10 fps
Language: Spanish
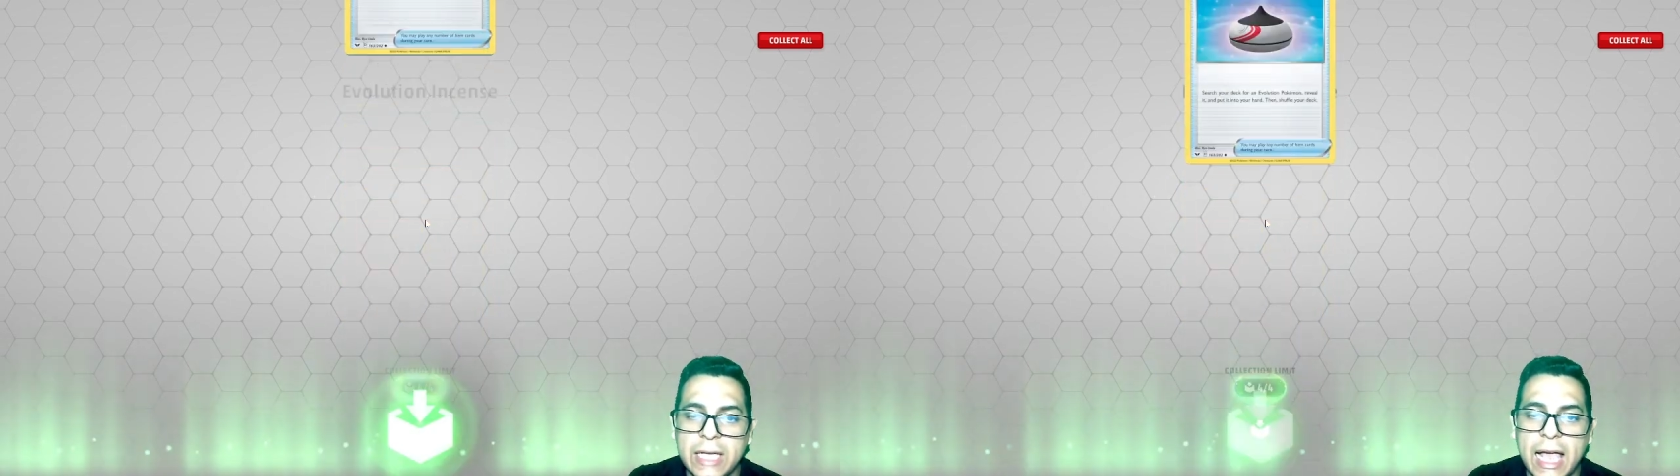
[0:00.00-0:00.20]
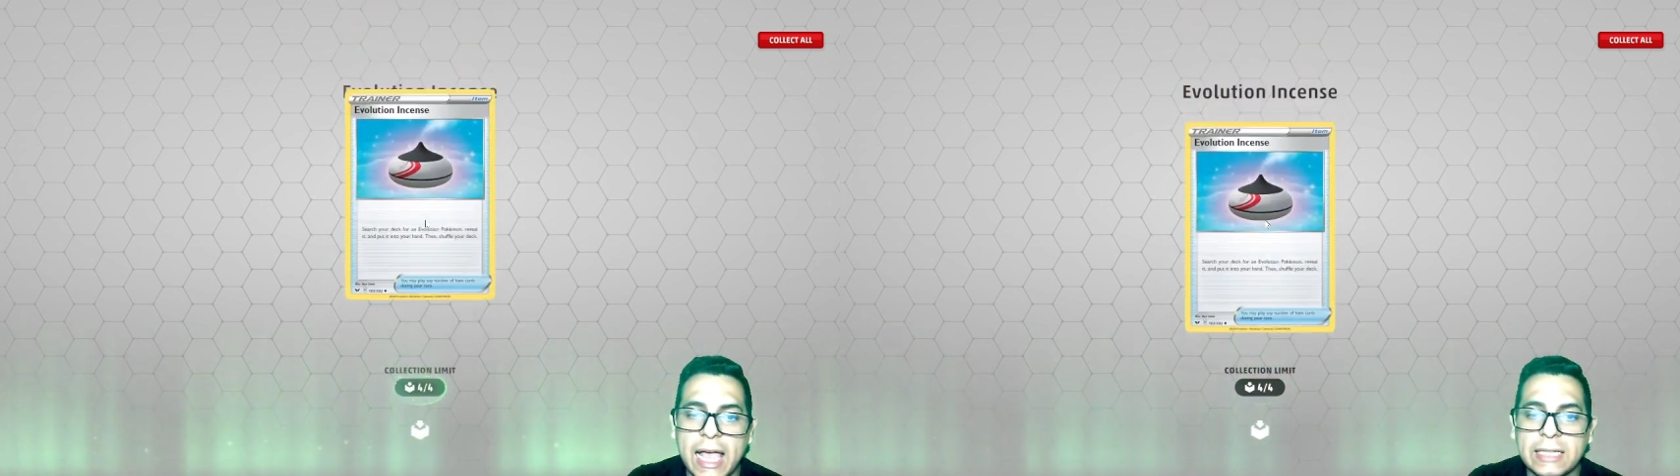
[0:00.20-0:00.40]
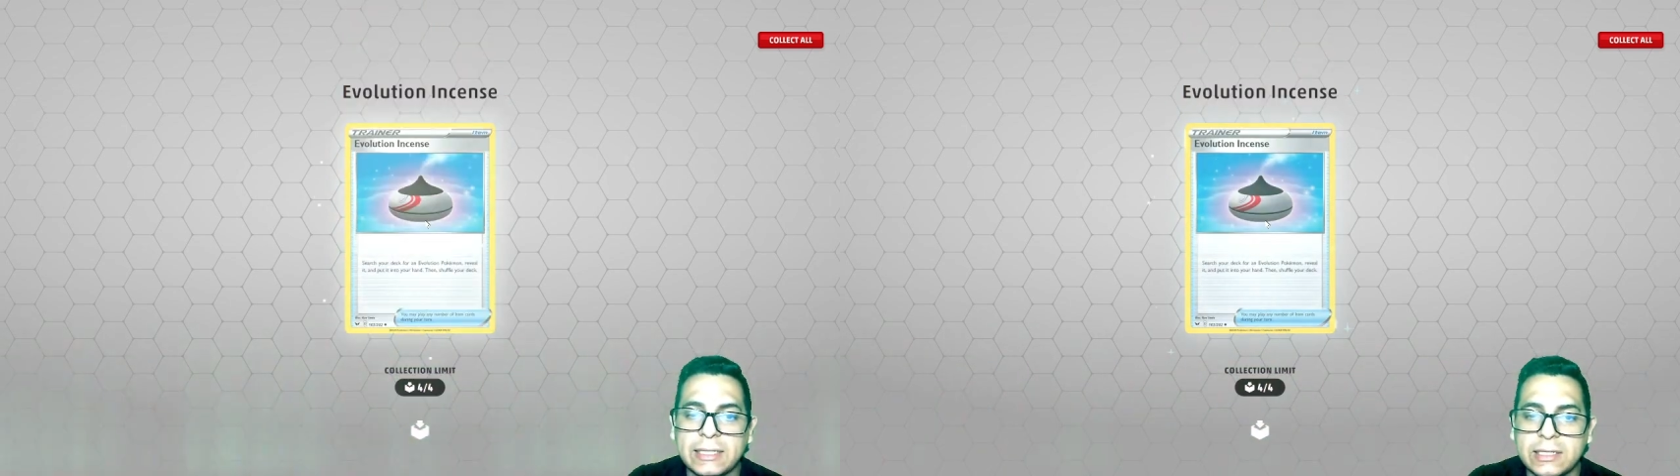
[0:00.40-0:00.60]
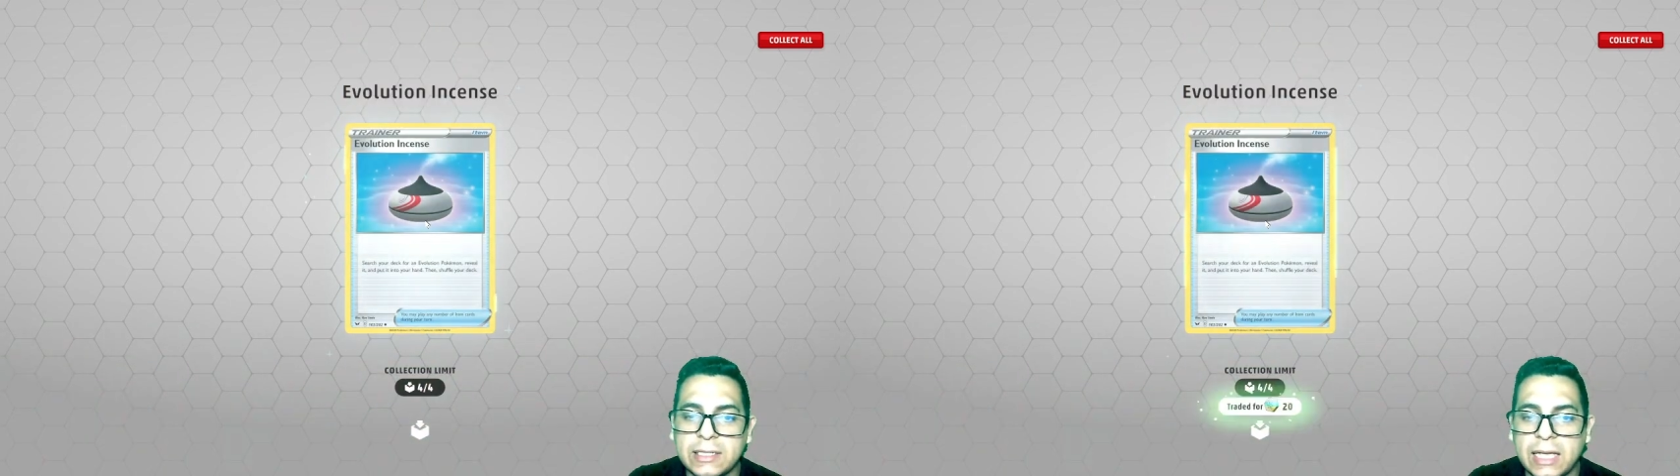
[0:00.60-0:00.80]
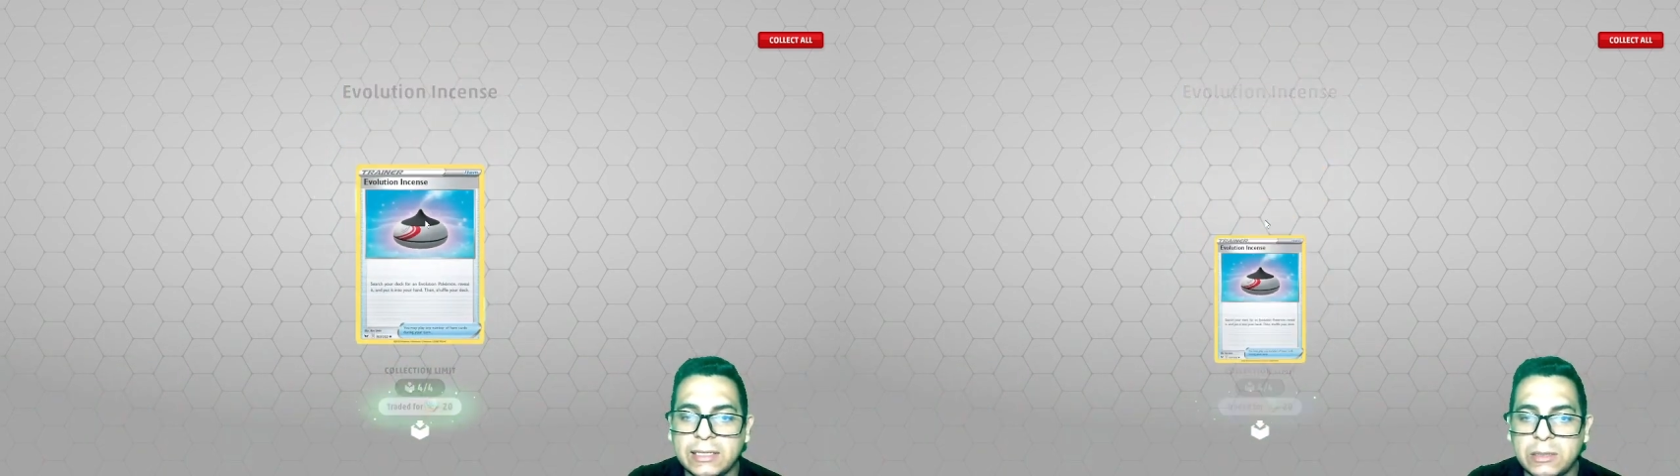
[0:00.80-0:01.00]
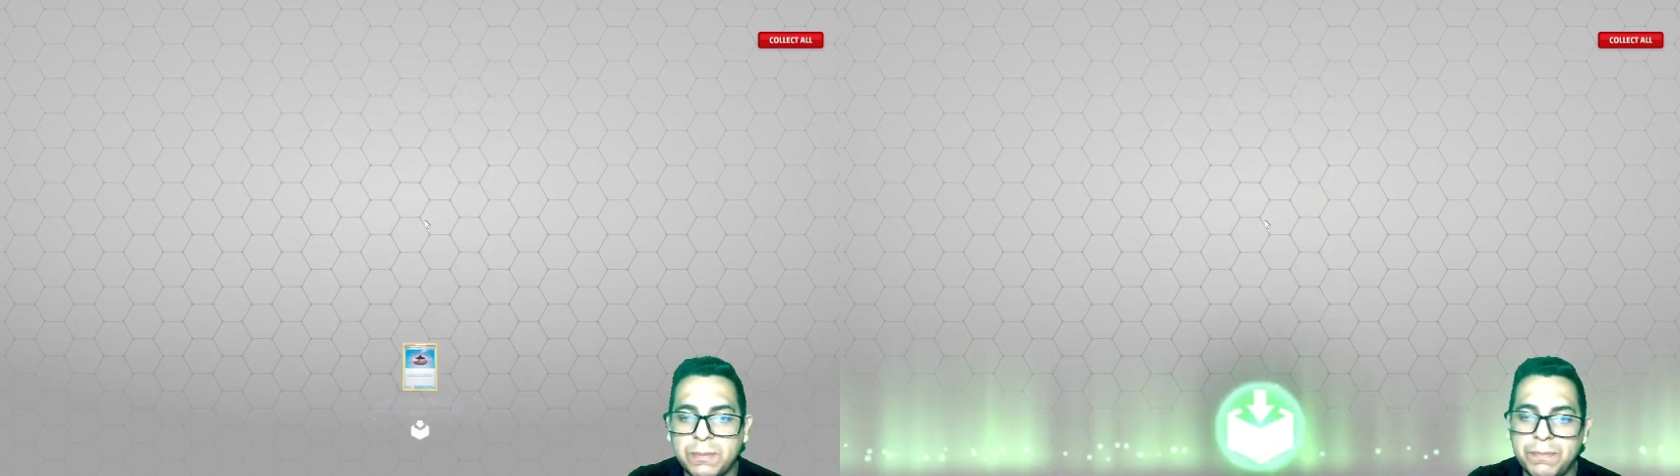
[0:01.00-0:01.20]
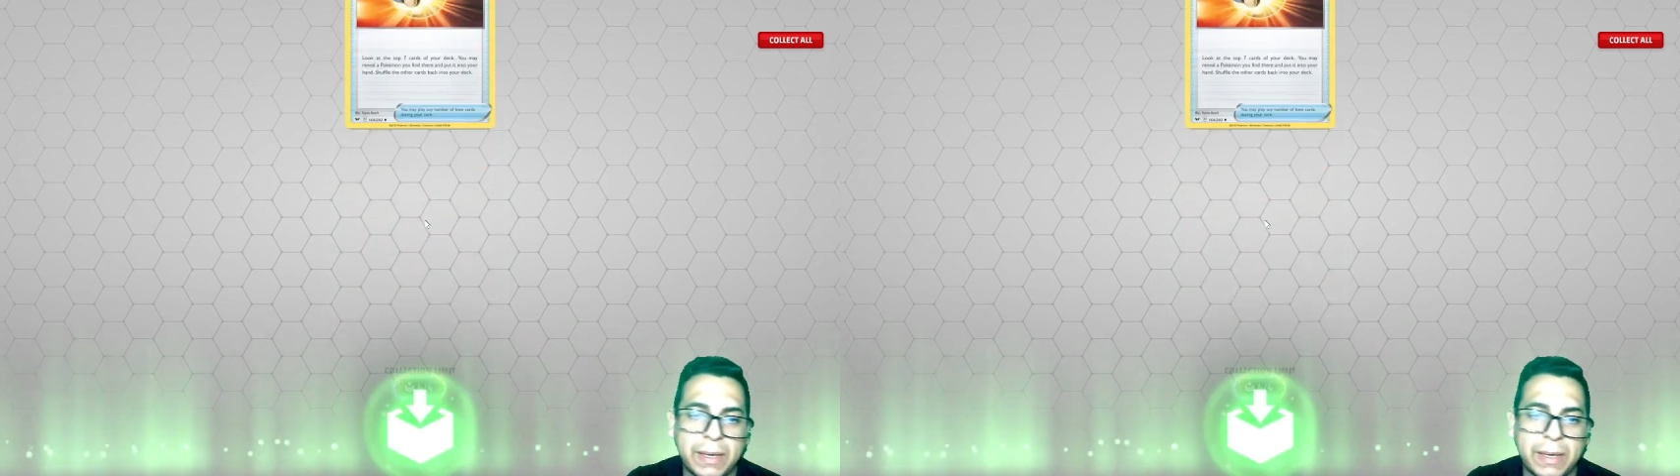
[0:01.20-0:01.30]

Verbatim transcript: Ya estas, estas